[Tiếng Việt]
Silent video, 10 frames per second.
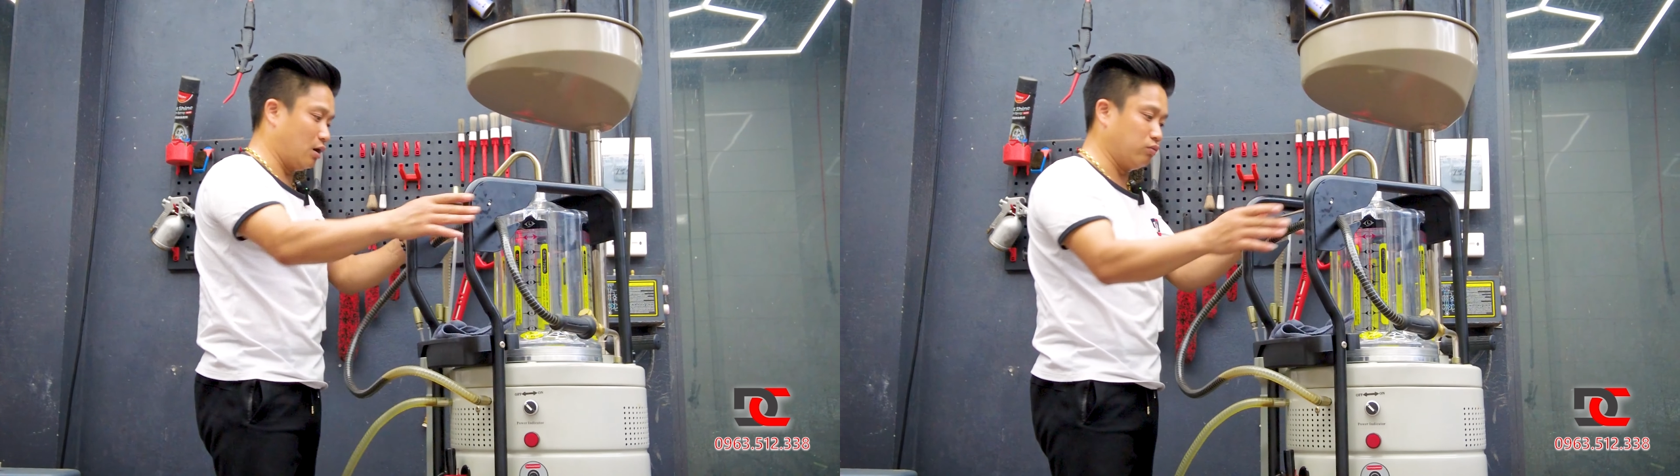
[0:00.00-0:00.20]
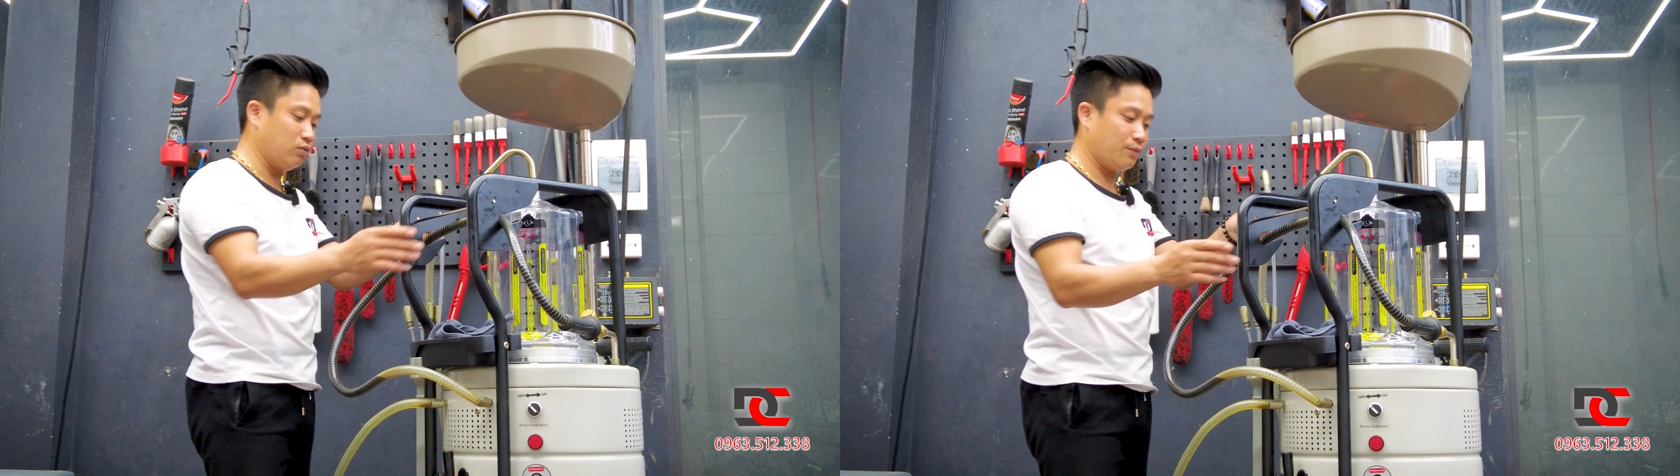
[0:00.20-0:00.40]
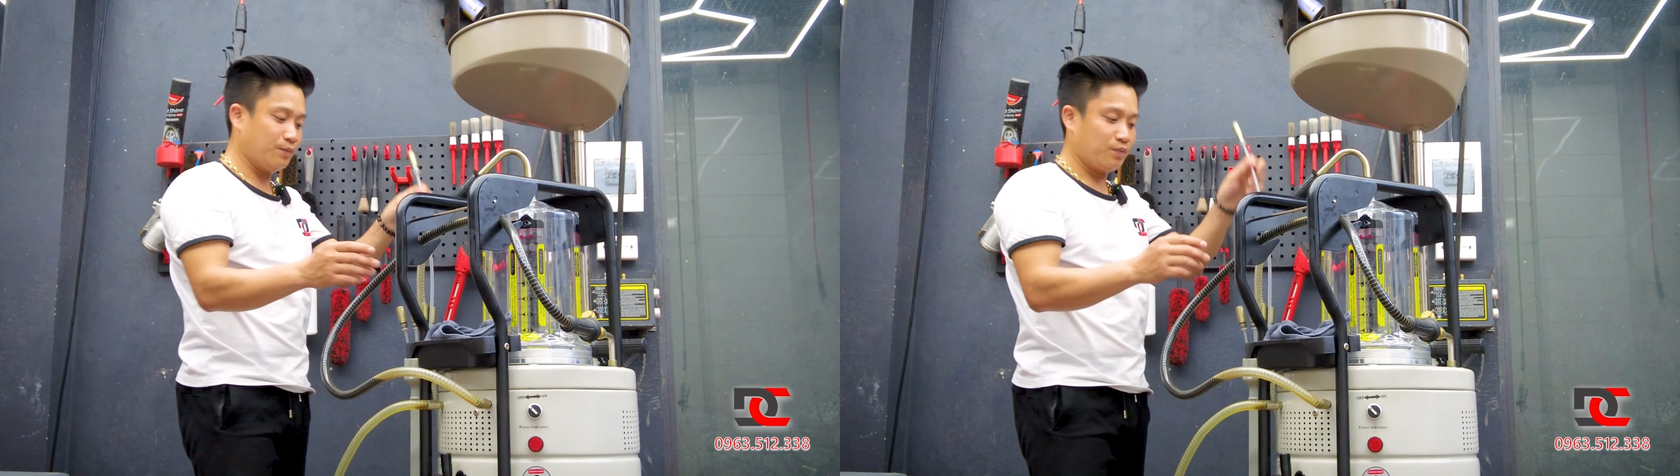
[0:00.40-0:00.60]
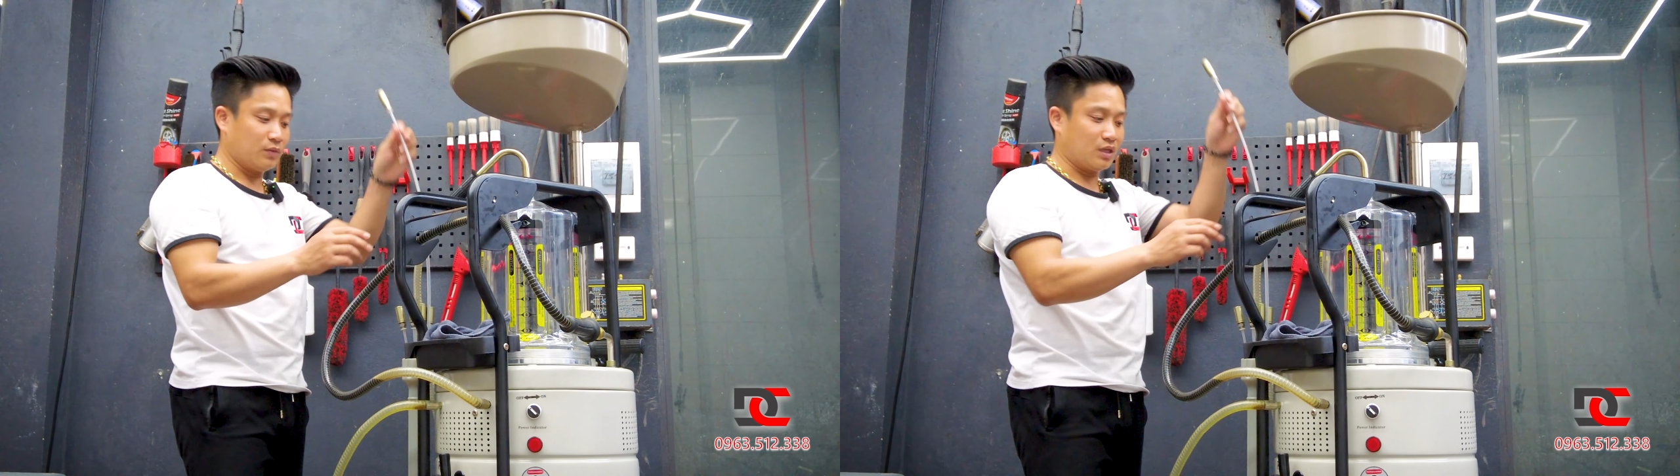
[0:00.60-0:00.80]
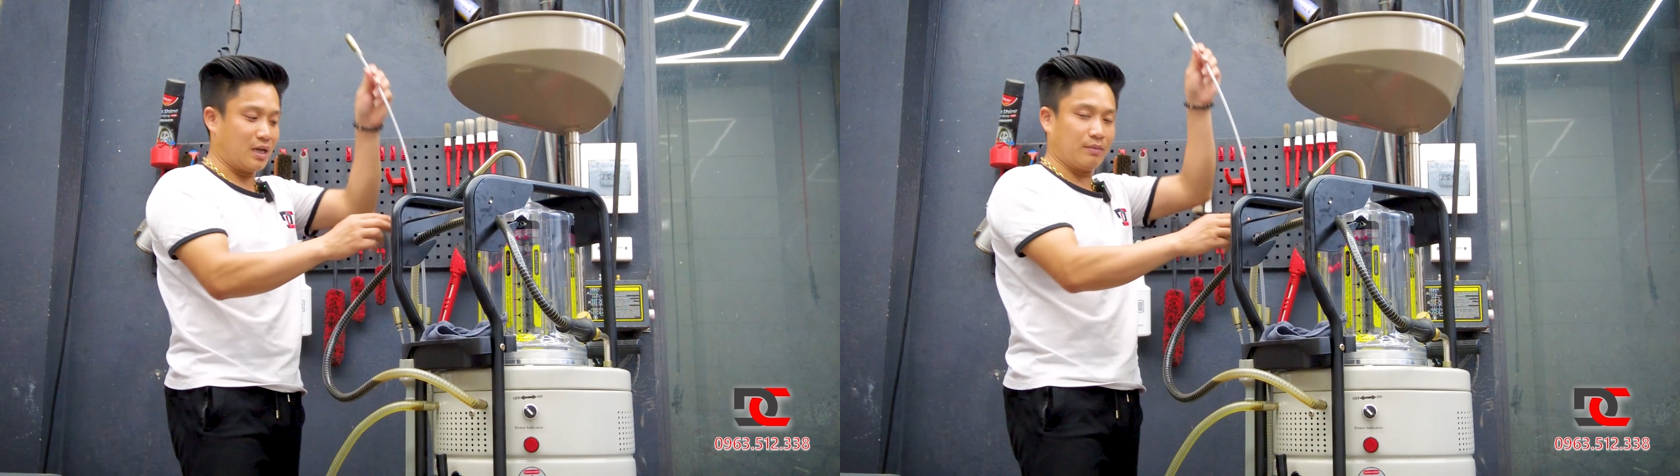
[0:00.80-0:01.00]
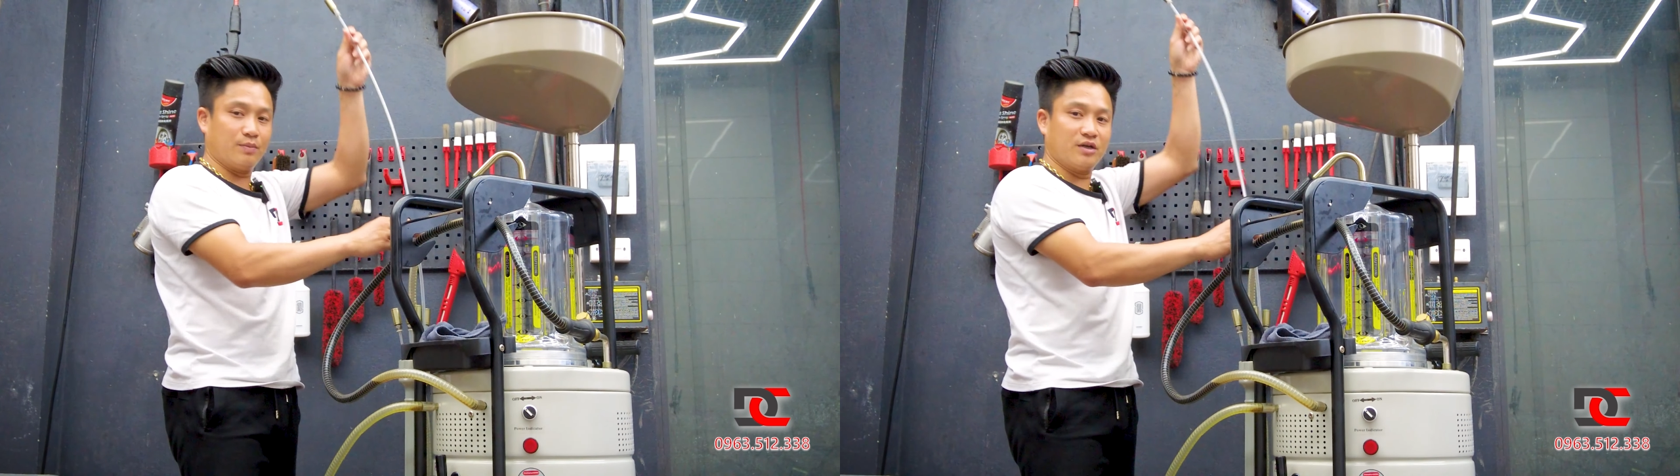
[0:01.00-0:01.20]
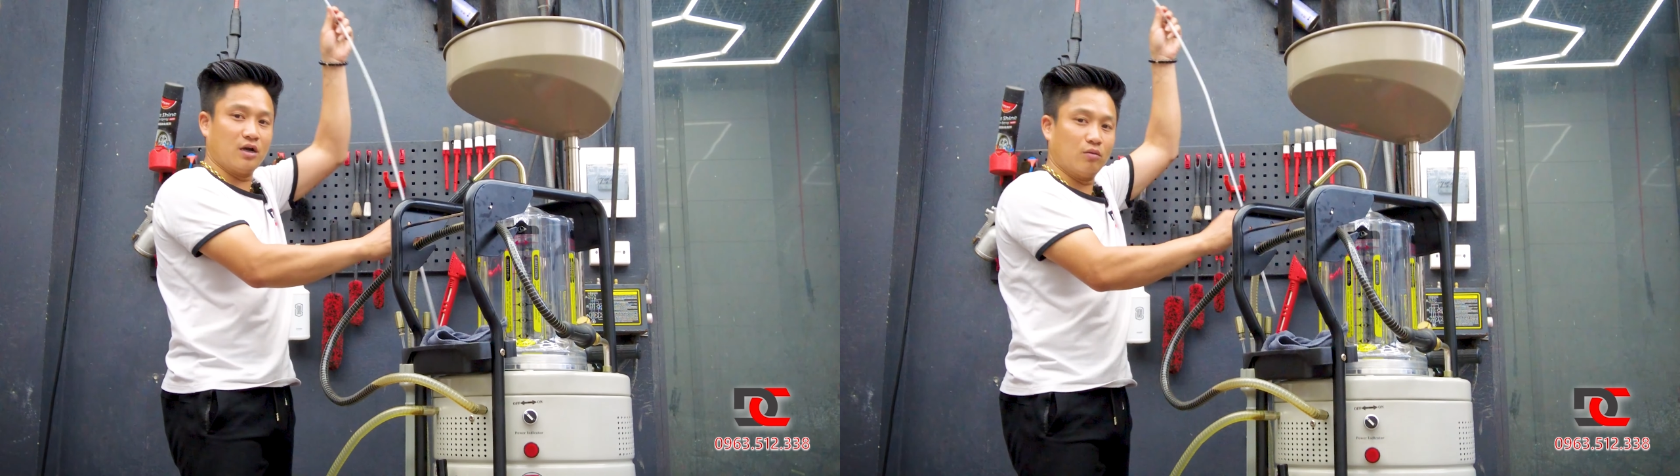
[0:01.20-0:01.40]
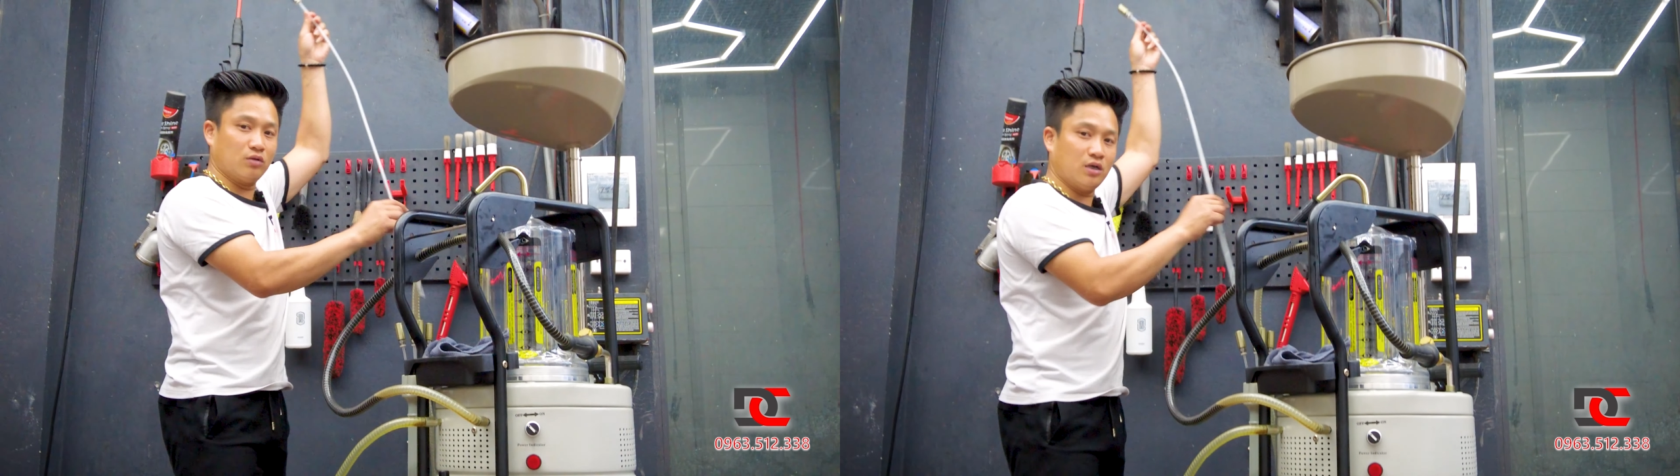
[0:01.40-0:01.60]
cái
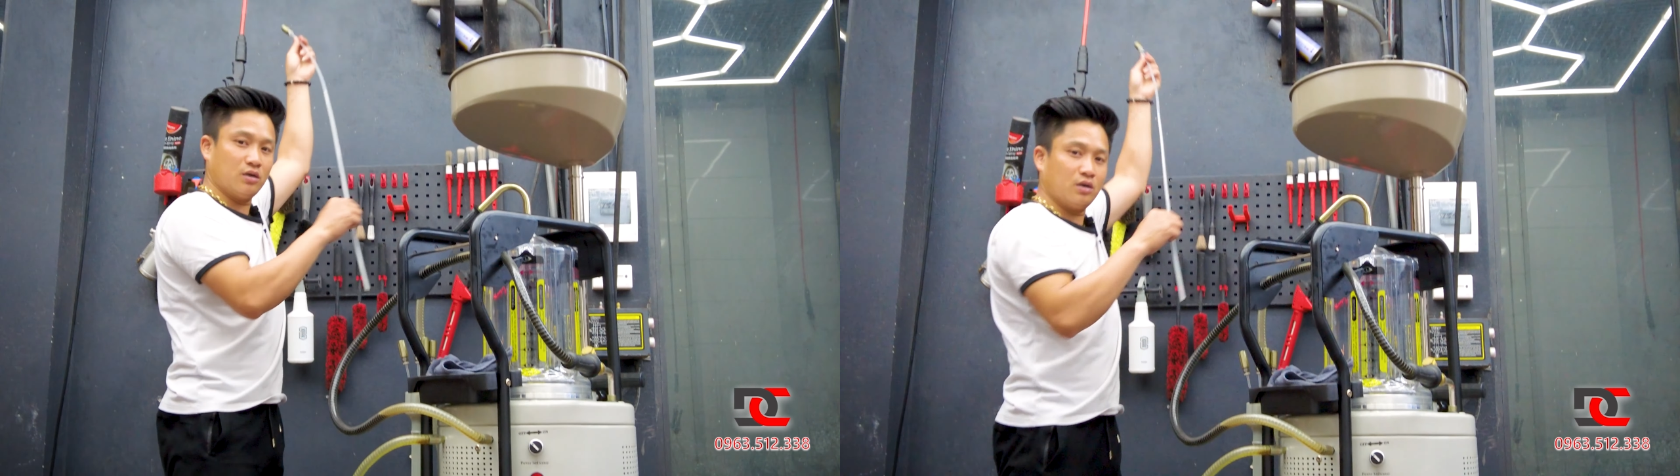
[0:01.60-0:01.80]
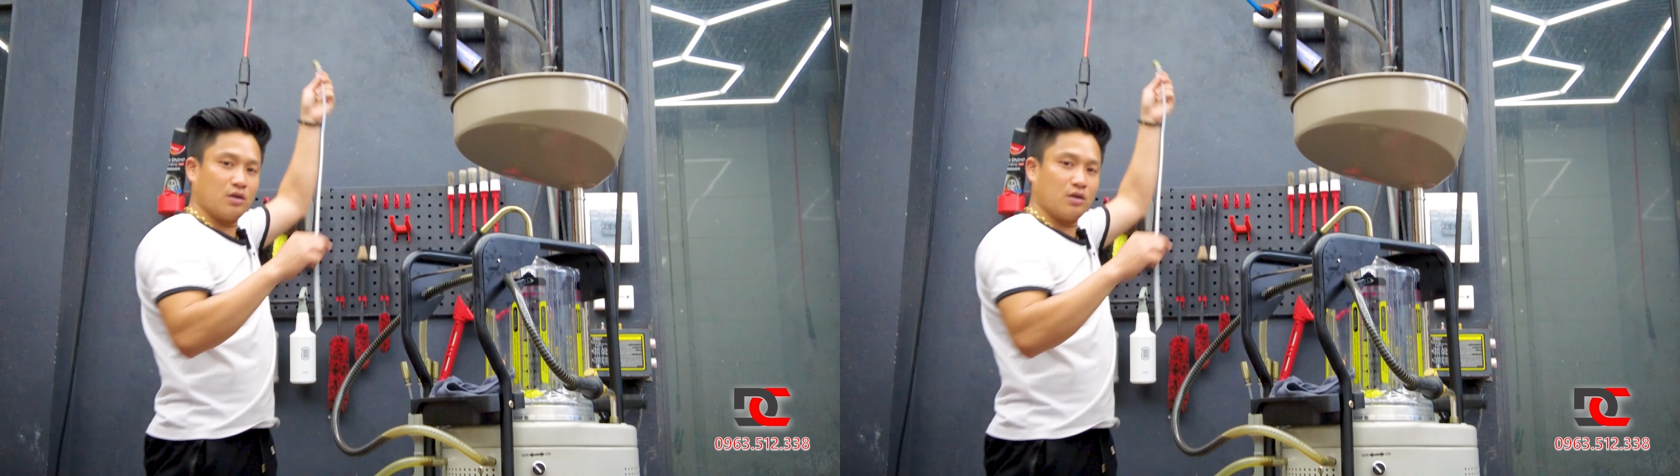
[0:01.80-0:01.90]
ống, nhé.